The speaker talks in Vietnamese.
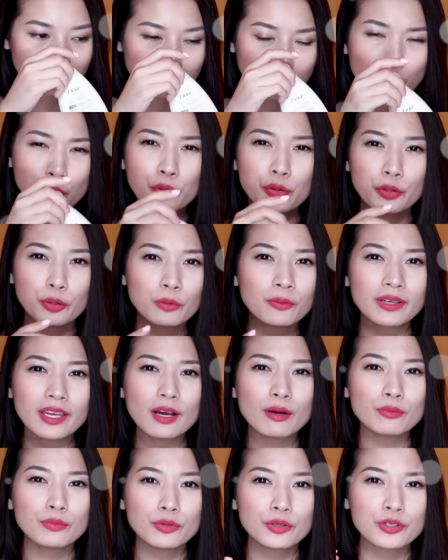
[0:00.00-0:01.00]
Mùi đúng
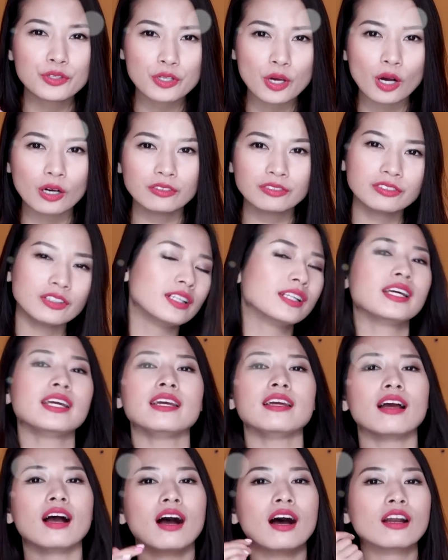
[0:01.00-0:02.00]
kiểu mùi Dove luôn
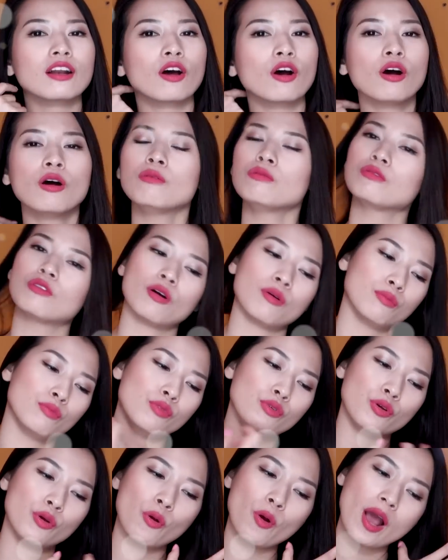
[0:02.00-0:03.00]
ấy à, Nó không có
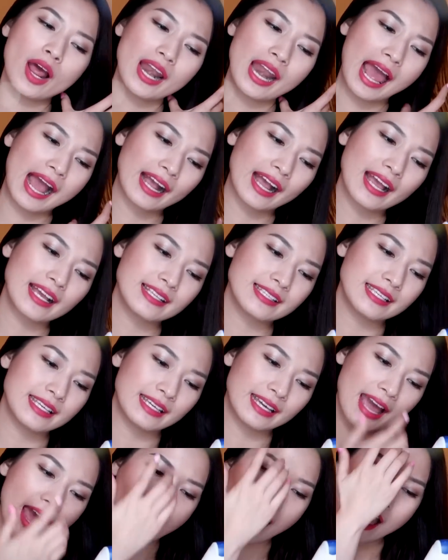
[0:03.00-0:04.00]
mùi hoa lá cành gì
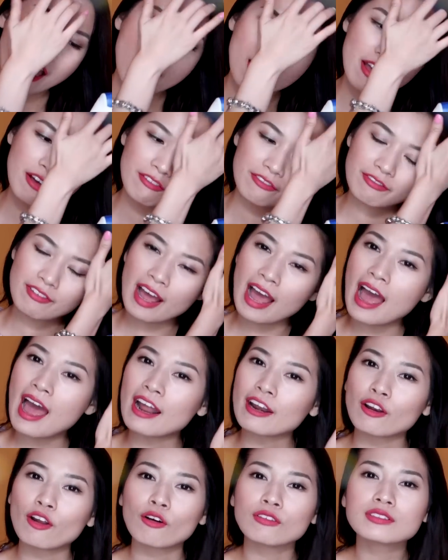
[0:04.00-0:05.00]
cả
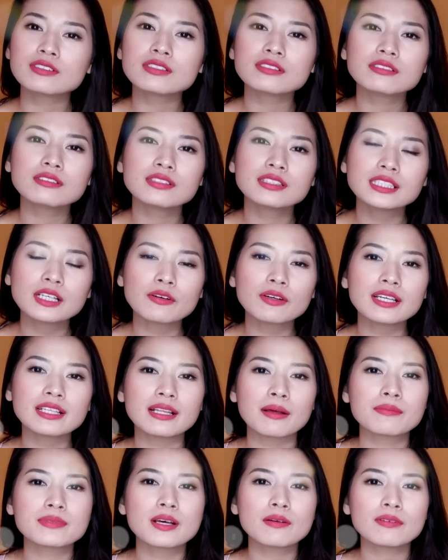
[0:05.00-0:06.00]
Và nó sau khi
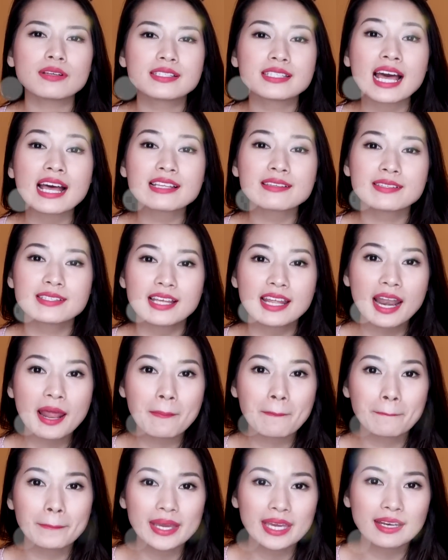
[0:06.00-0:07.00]
tắm xong thì da mình rất
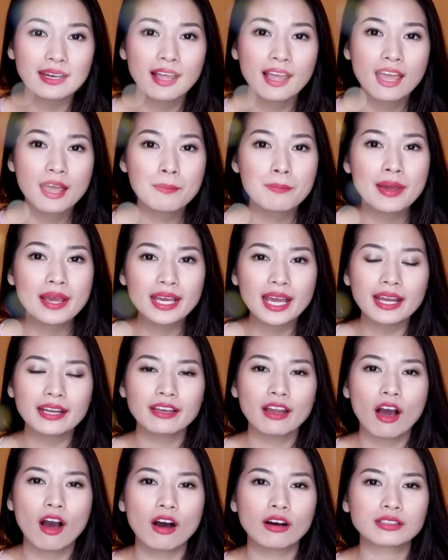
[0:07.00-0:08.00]
là mịn Bên
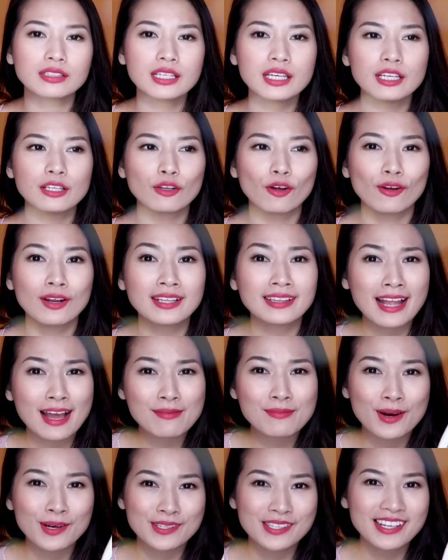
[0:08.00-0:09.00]
cạnh đó thì nó lại
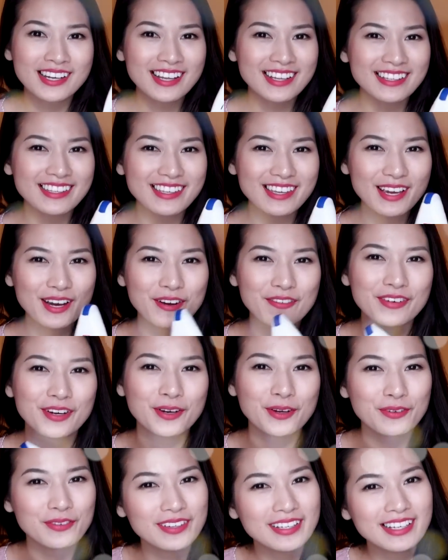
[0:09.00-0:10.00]
tạo bọt rất là nhiều Và
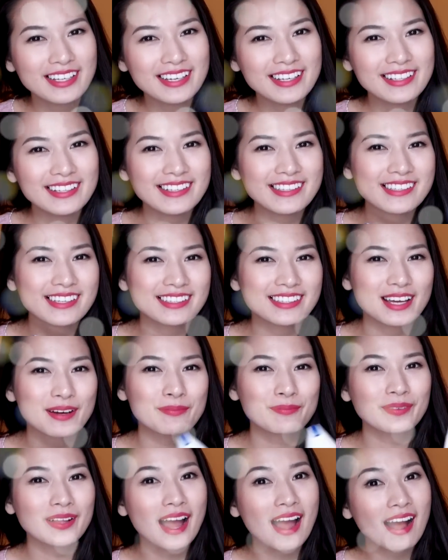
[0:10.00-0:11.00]
đối với Ly thì sữa
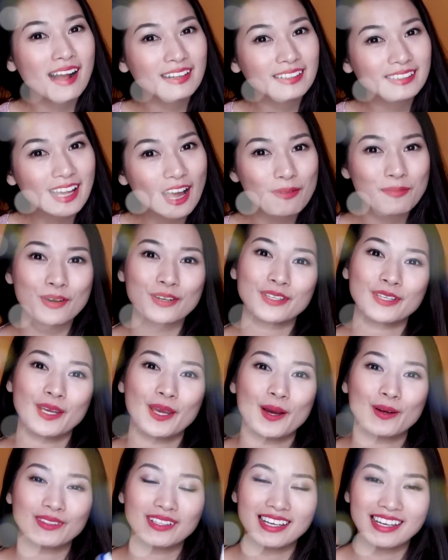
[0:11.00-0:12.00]
tắm càng tạo bọt
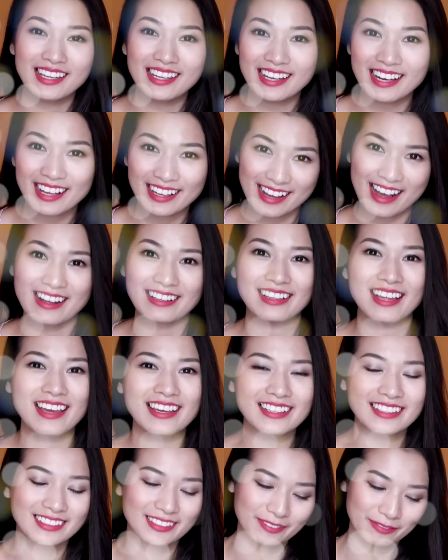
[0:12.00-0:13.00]
nhiều thì Ly lại càng
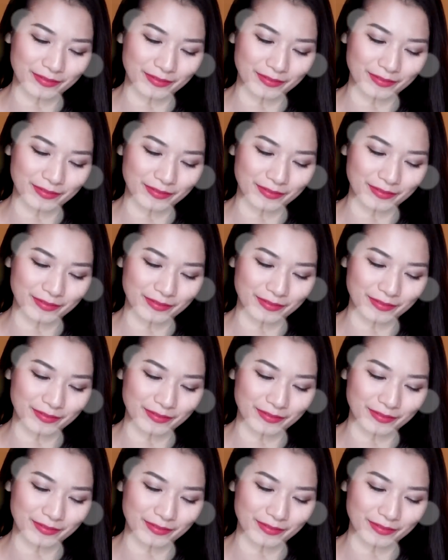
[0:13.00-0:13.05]
thích